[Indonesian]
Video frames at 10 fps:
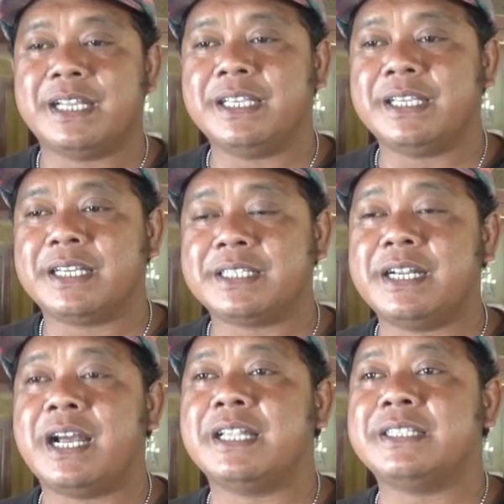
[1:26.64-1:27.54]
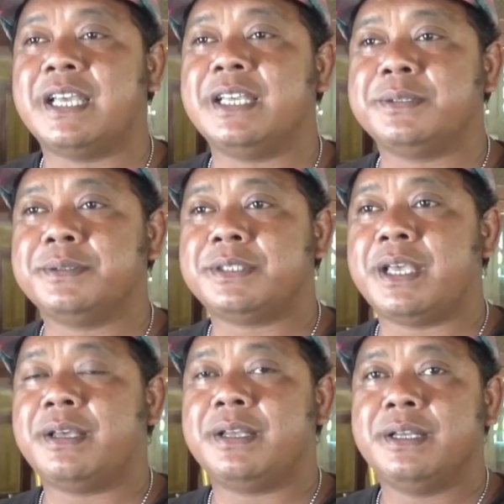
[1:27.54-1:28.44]
dari kesenangan saya itu
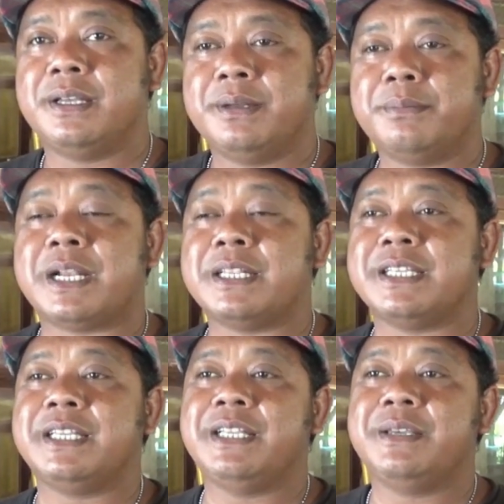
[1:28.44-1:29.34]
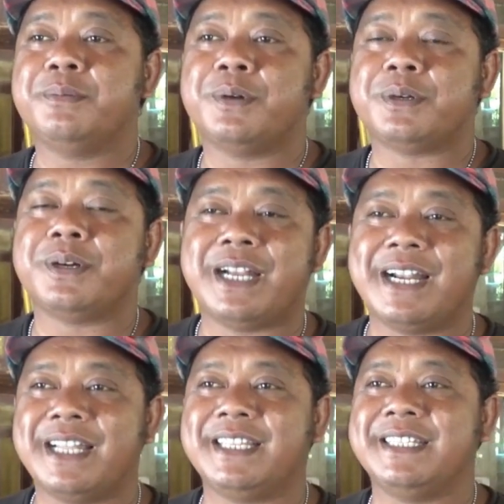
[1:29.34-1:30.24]
saya meracik ini botol
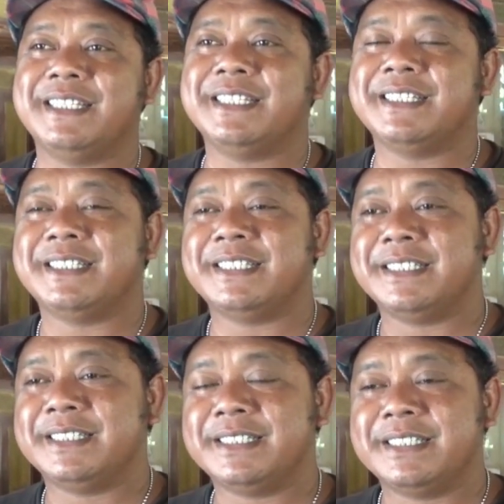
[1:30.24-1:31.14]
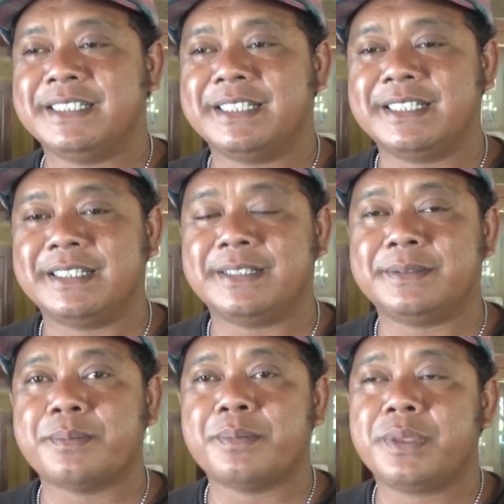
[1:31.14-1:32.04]
granat bahannya apa
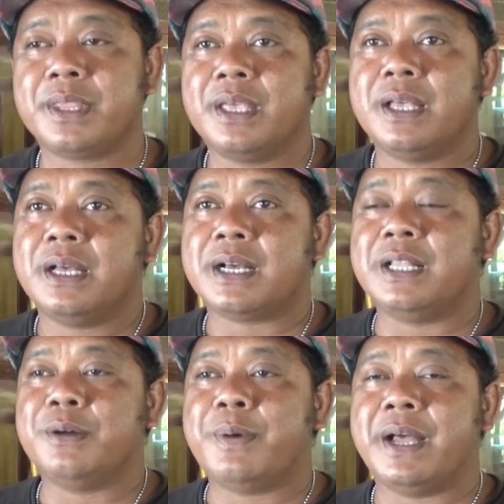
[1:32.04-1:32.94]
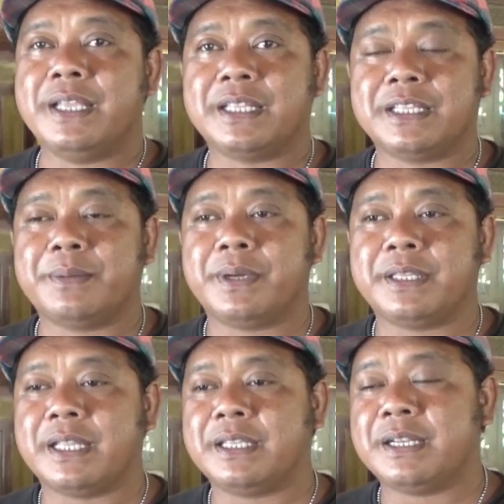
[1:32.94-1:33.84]
aja kalau buat? kalau bahannya tetap
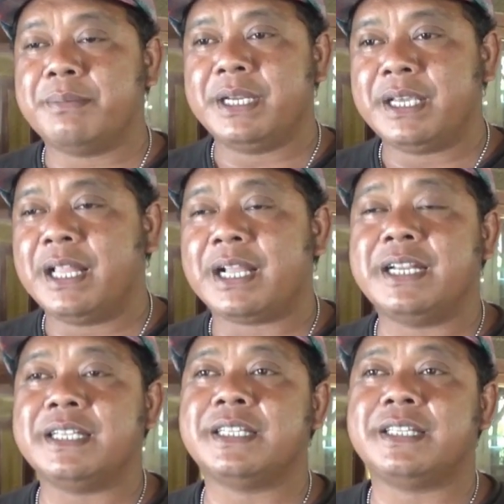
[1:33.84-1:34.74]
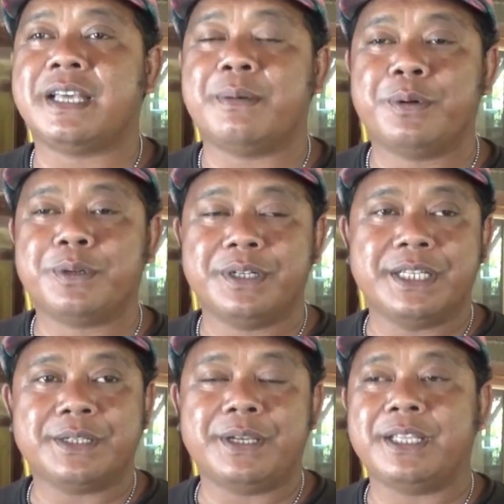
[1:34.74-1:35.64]
kita tidak meninggalkan estetika botok
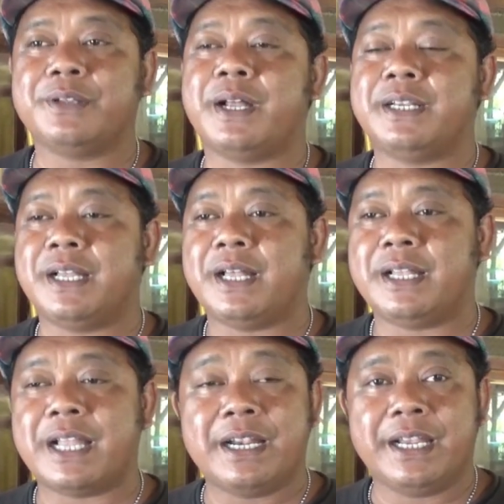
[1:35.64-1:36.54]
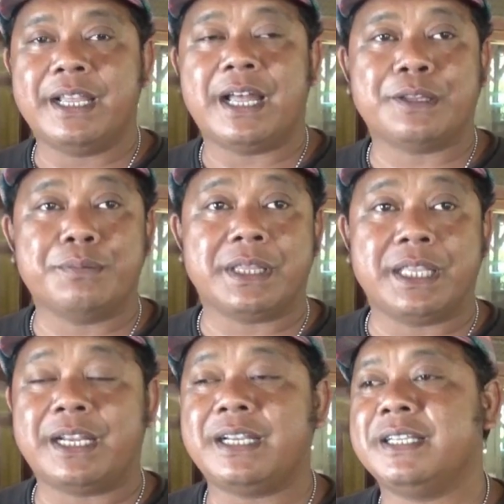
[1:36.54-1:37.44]
desa yaitu ada landing atau
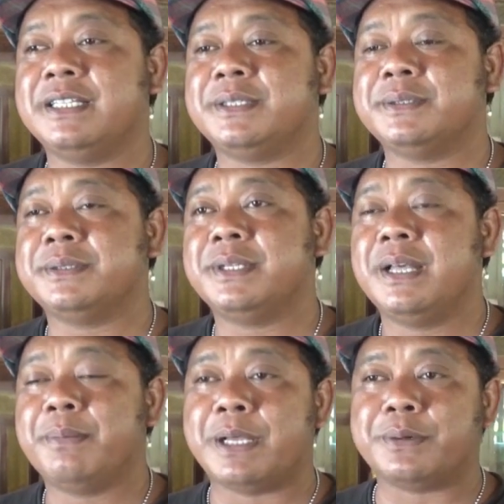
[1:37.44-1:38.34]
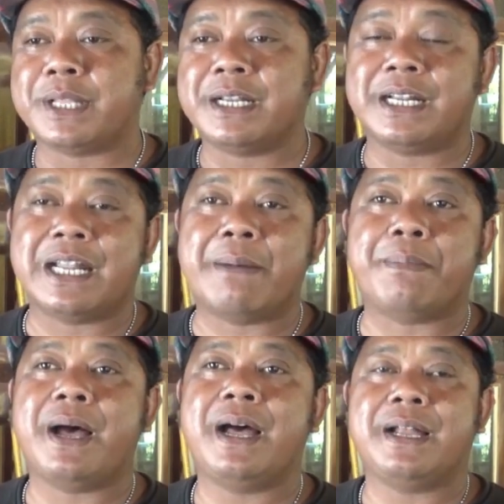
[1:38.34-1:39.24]
metir yaitu parutan
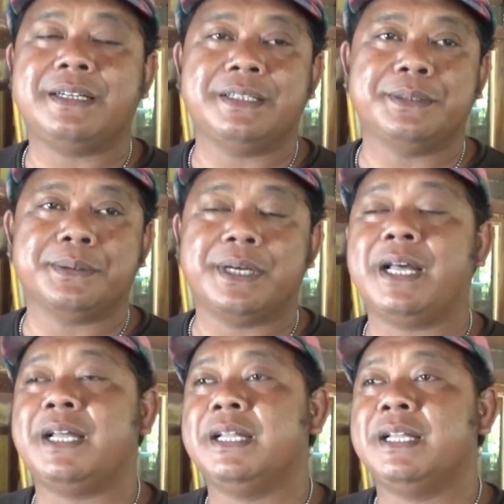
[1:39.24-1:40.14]
kelapa ada juga